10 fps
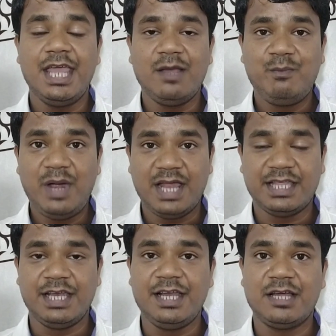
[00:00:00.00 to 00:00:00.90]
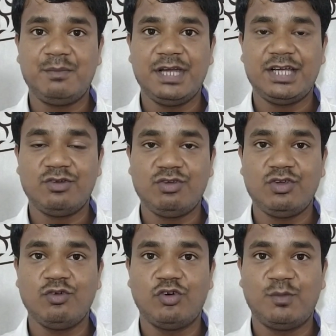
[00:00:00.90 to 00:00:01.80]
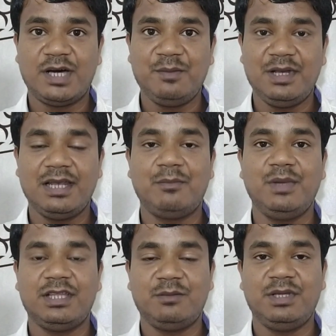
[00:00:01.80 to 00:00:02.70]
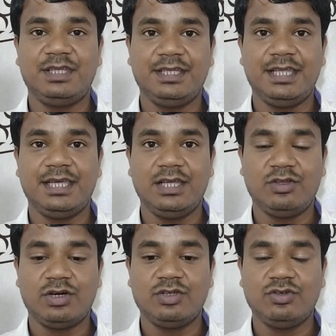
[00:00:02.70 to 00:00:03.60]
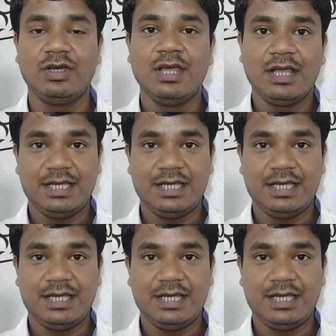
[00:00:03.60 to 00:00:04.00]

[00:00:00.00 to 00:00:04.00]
तो एक बेहतरीन अपडेट है क्योंकि ओमान में लंबे समय से देखें तो अगर जो